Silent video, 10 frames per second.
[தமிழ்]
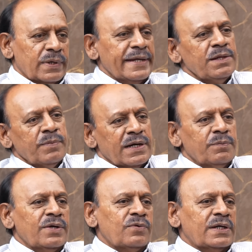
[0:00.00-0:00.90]

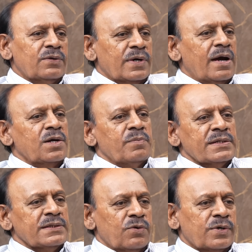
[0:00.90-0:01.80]
நீதிமன்றமே இவங்களுக்கு ஒரு ஆறு
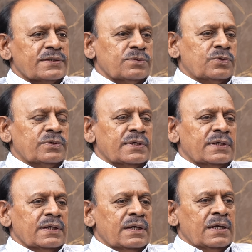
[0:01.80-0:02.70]
மாதம் அவகாசம்
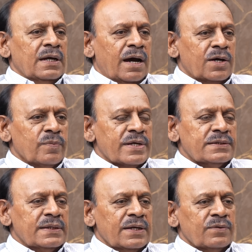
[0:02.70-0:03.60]
கொடுத்துருக்கு ஆறு
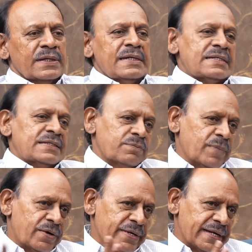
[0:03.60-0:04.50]
மாதத்தில் வந்து
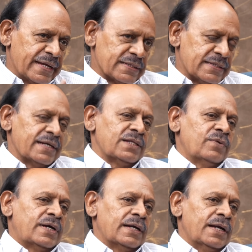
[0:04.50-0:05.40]
மறுபடியும் நீங்கள் சேர்ந்து
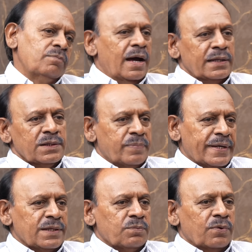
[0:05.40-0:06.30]
வாழலாம் அல்லது
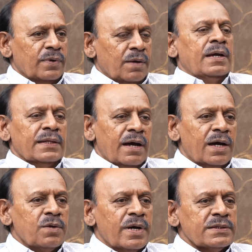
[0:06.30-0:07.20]
பிரிந்து போகலாம் இந்த
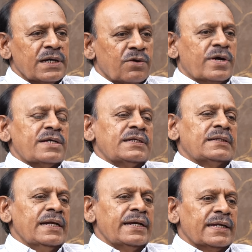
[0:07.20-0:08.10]
ஆறு மாத
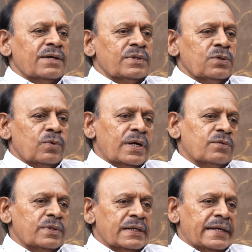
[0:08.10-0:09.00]
அவகாசத்தில் நீங்கள் வந்து உங்களை
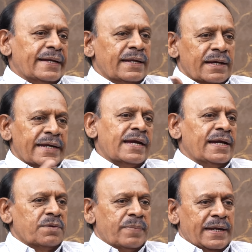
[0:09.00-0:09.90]
வந்து நிறைய
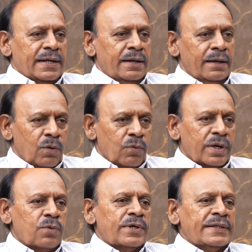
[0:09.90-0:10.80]
ரீகலெக்ட் பண்ணிக்கலாம்
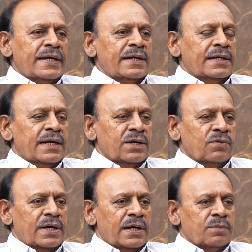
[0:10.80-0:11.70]
உங்கள் குழந்தைகளுக்காக
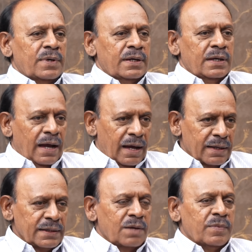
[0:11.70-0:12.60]
வாழணுமா
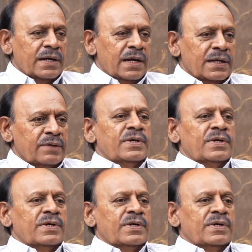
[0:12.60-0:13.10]
அல்லது நமக்காக